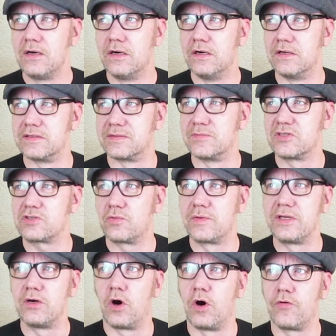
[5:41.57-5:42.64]
äh, The
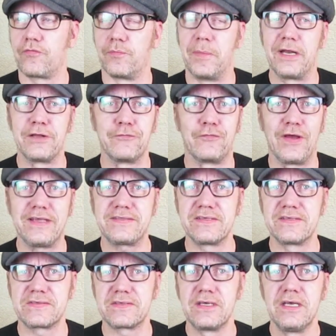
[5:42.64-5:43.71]
Mystery of Many
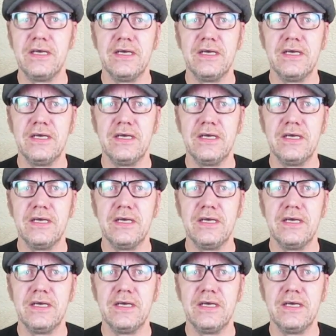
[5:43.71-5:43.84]
Faces,